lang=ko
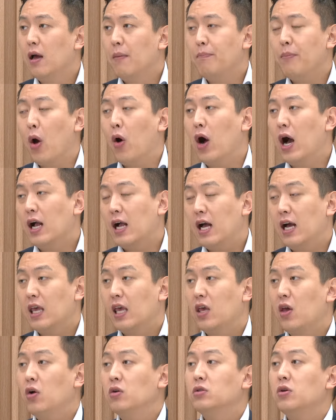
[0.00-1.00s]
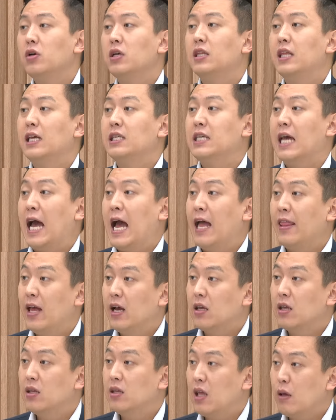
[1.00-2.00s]
명확하게 형성이 되지
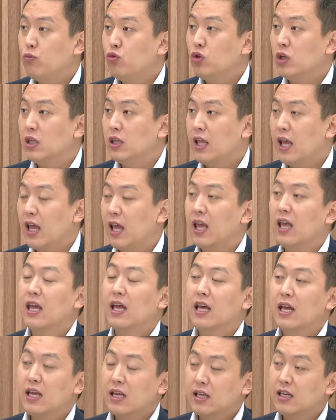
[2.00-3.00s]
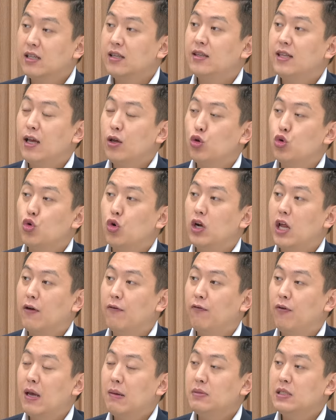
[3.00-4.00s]
않았기 때문인데 그때 6월
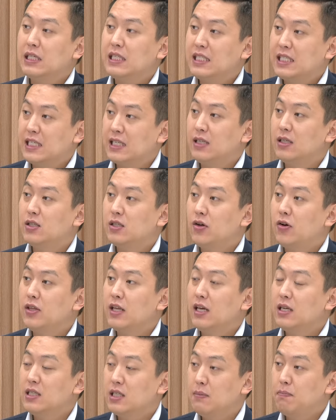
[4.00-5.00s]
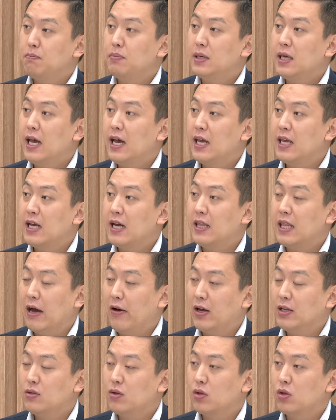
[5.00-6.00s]
FOMC 직전에 CPI가
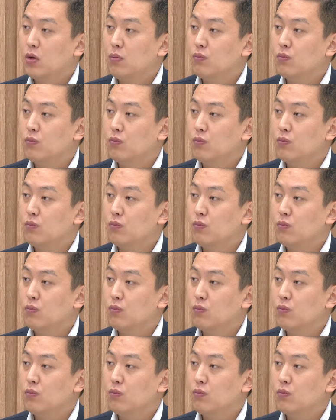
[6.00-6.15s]
나왔었던